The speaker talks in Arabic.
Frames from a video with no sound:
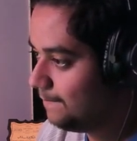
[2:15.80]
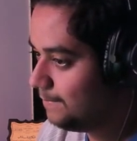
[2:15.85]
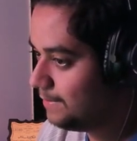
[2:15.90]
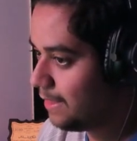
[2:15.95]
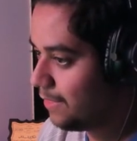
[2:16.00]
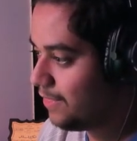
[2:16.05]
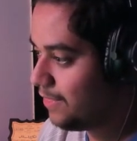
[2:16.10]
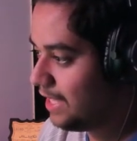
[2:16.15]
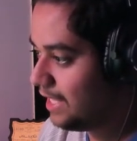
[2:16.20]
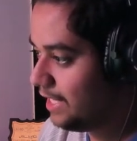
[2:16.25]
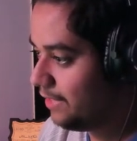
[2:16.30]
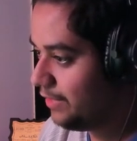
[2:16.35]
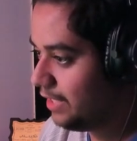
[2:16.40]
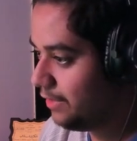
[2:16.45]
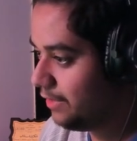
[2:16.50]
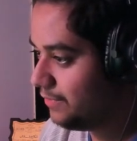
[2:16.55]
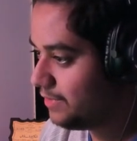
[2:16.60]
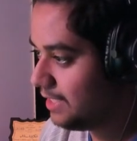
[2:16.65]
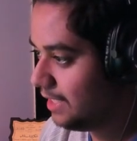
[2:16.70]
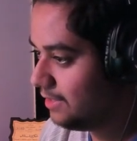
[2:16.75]
الثانيه فيها
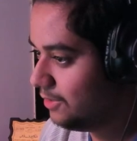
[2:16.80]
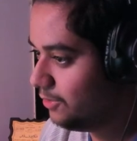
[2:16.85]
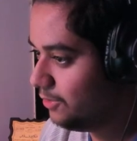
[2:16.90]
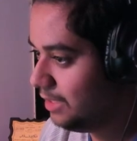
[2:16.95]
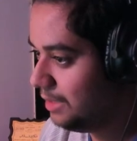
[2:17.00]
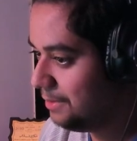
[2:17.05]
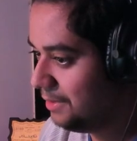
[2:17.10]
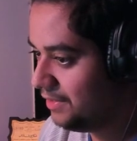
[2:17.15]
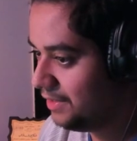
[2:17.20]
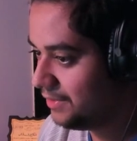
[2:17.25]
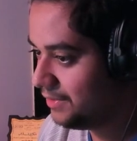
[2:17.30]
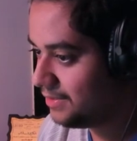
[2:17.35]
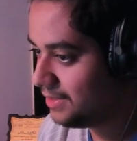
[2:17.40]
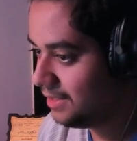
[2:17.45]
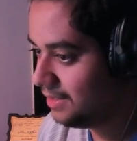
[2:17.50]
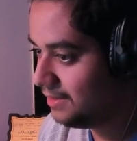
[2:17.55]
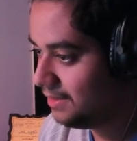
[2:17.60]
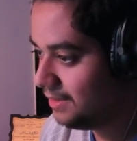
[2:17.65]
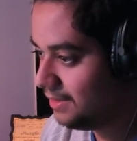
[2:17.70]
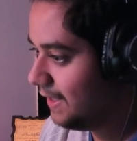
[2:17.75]
اوف سايد الاولى ما فيها اوف
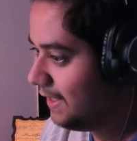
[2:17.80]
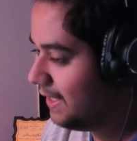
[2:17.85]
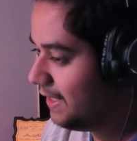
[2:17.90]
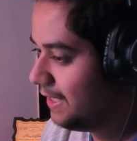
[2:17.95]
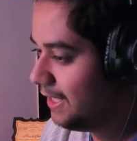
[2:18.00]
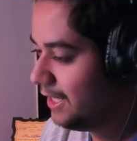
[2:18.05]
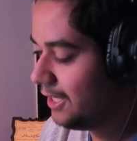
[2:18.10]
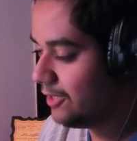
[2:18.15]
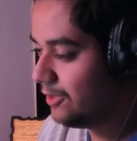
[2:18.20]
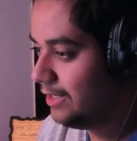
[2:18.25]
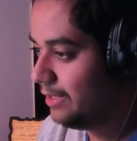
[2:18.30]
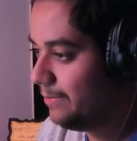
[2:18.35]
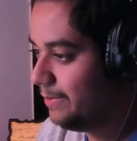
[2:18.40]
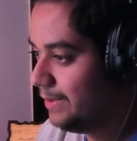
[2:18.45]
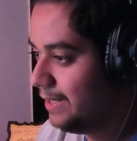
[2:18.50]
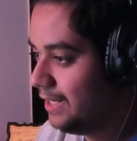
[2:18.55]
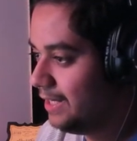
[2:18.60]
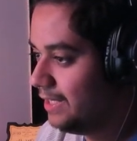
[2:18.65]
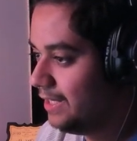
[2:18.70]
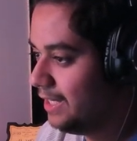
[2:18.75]
سايد اه يا
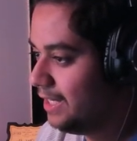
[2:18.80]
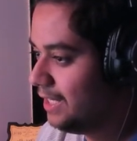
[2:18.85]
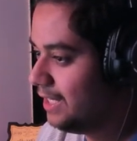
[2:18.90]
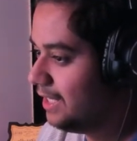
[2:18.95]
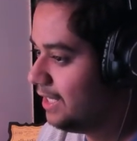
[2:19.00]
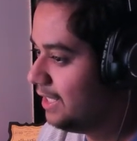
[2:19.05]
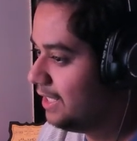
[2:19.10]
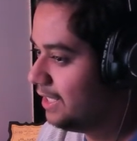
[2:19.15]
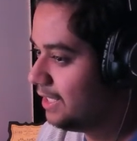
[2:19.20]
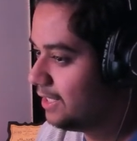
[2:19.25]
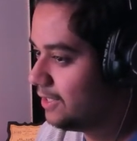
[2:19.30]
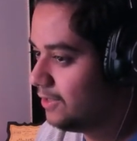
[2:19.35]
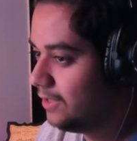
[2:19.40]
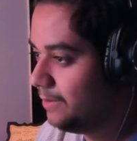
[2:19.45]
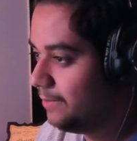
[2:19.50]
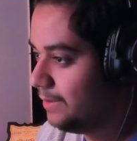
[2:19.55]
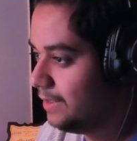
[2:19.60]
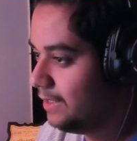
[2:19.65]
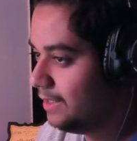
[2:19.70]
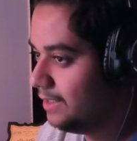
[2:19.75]
كوليبالي اه يا
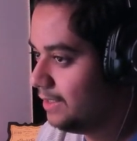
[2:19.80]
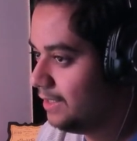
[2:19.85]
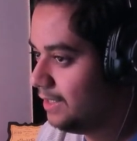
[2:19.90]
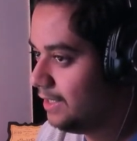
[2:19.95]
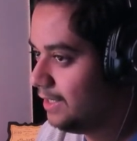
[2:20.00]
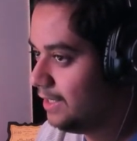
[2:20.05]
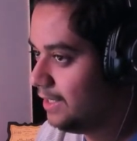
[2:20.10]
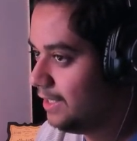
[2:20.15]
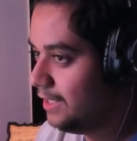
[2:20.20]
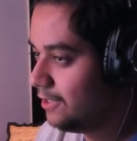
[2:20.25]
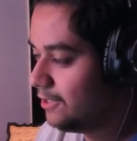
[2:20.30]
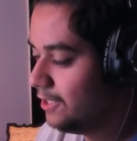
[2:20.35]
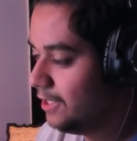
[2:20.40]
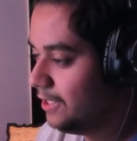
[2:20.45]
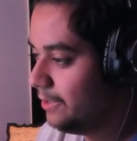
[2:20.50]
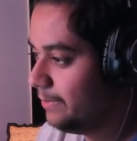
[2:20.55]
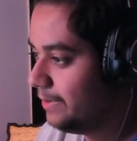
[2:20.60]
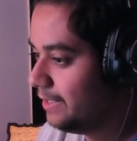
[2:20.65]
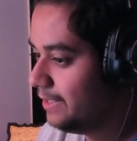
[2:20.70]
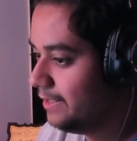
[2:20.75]
كوليبالي اه يا
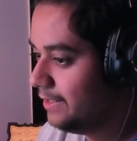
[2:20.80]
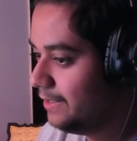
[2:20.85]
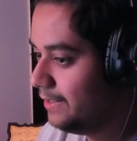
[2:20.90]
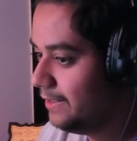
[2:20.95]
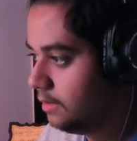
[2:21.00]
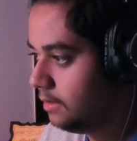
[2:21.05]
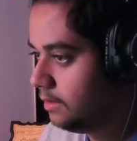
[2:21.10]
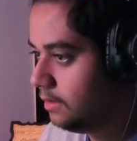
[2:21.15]
كوليبالي